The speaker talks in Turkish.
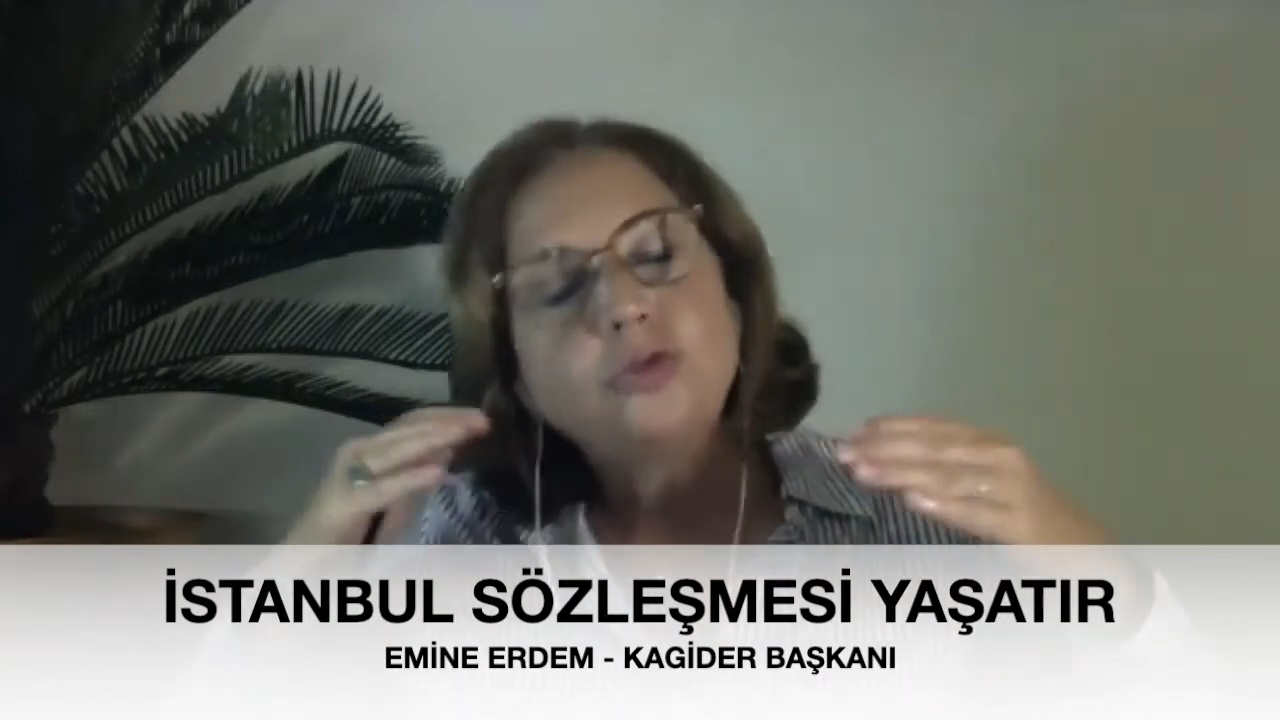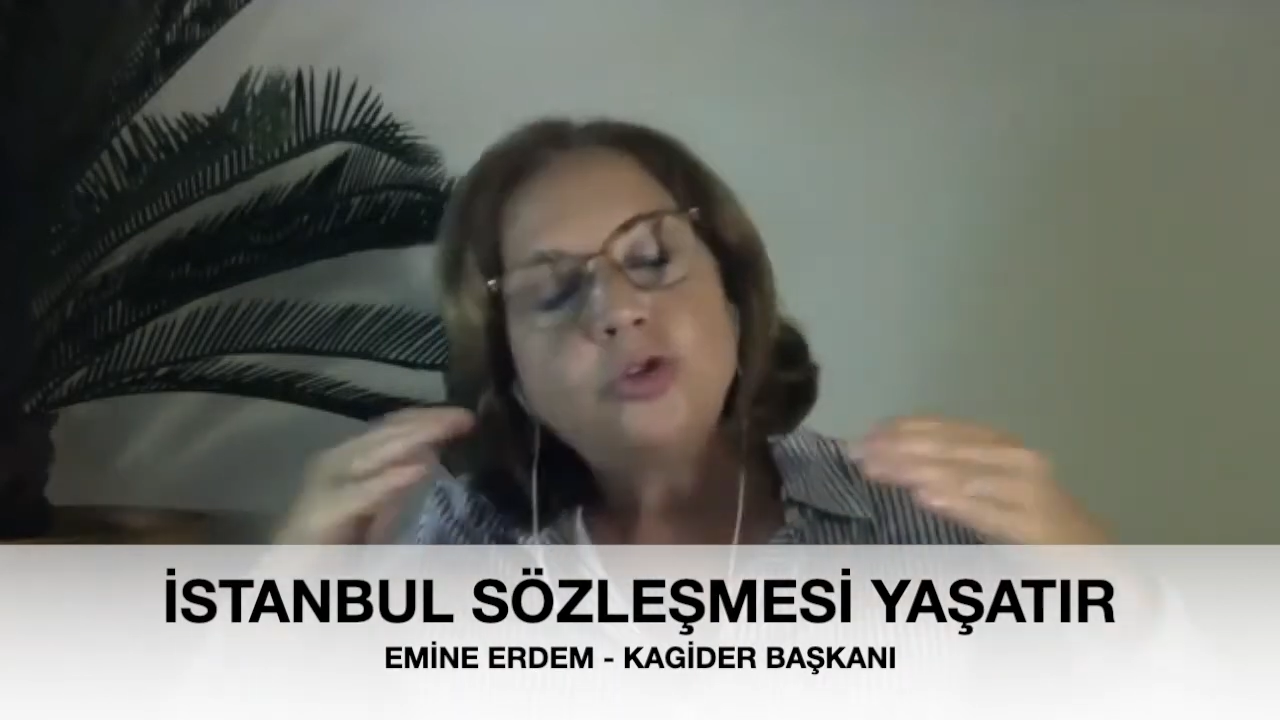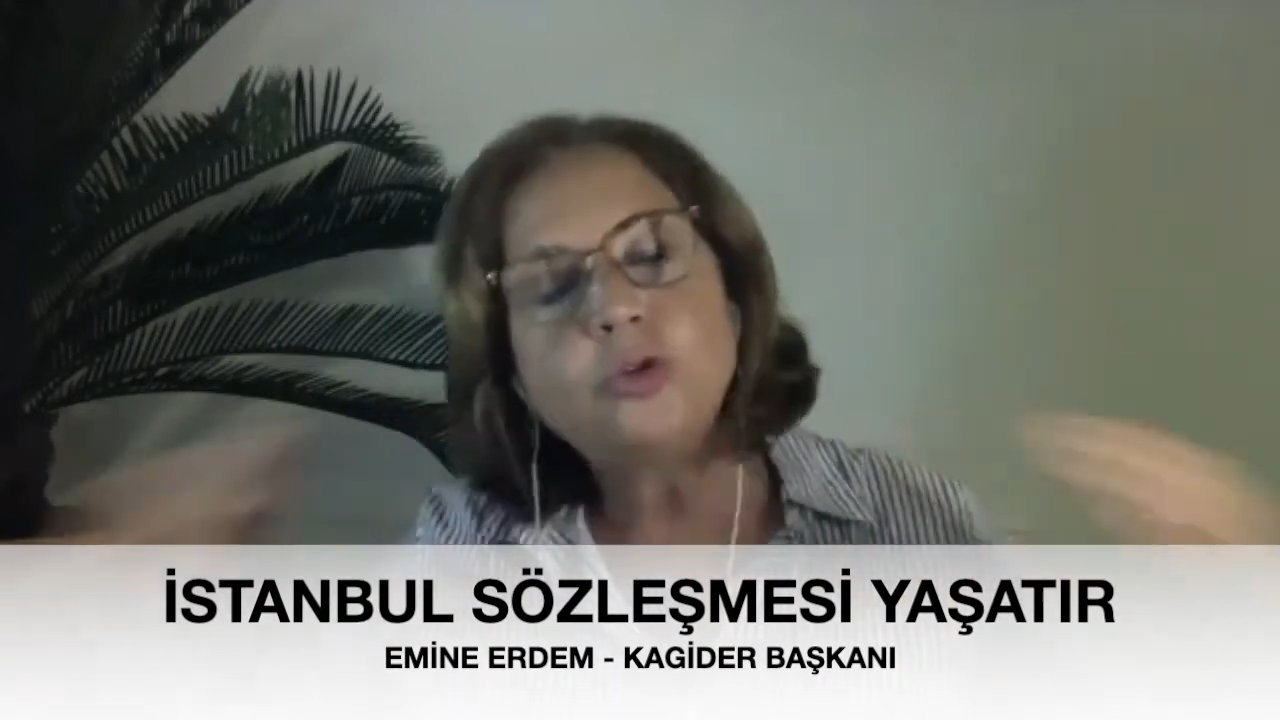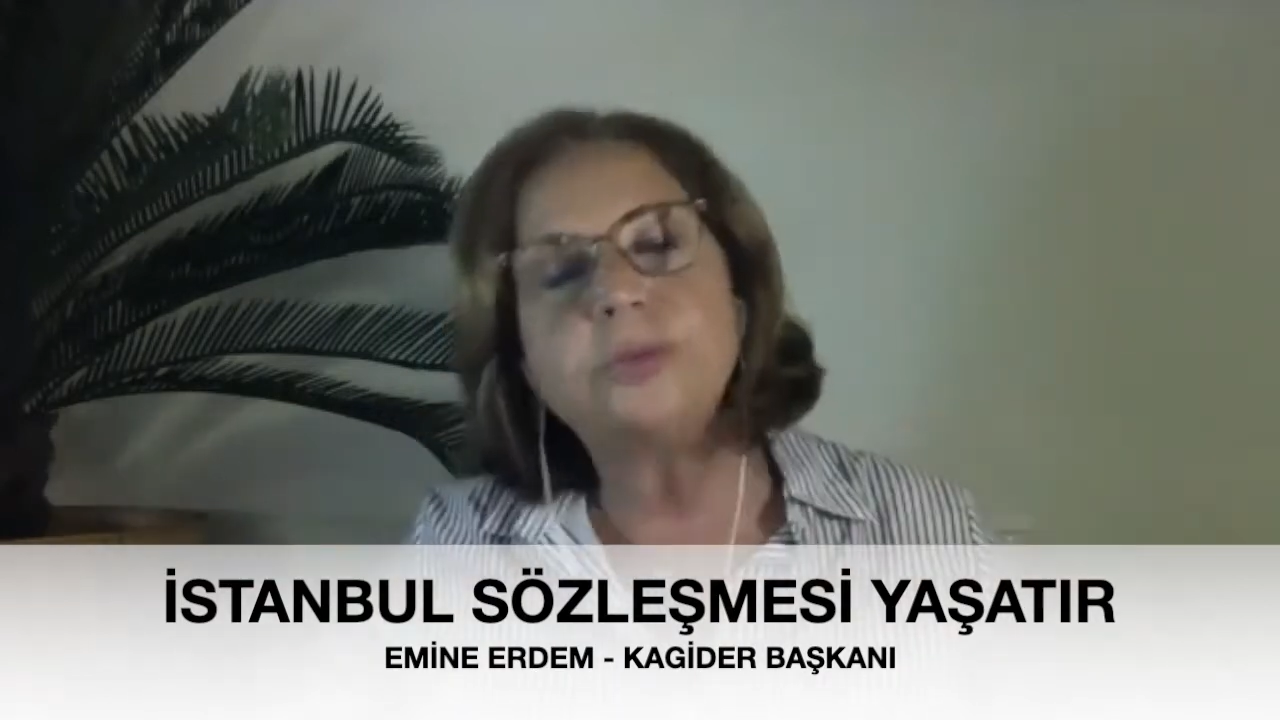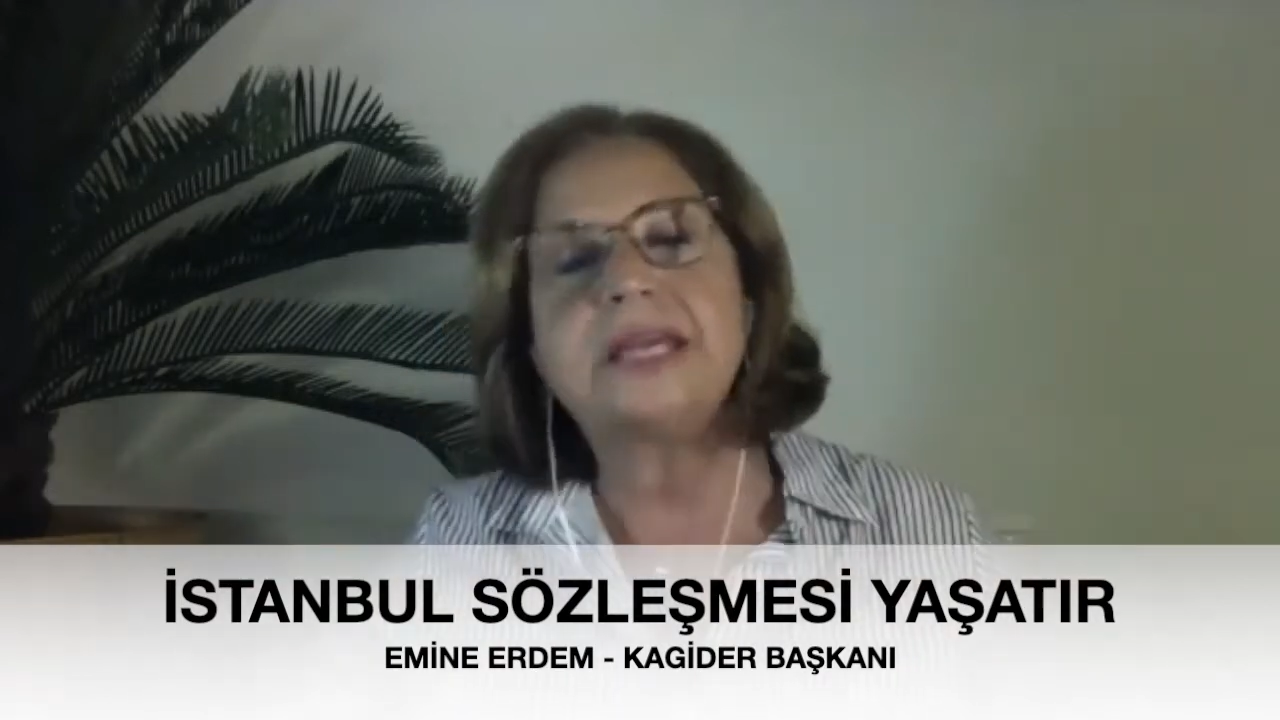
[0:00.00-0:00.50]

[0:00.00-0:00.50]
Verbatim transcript: tüm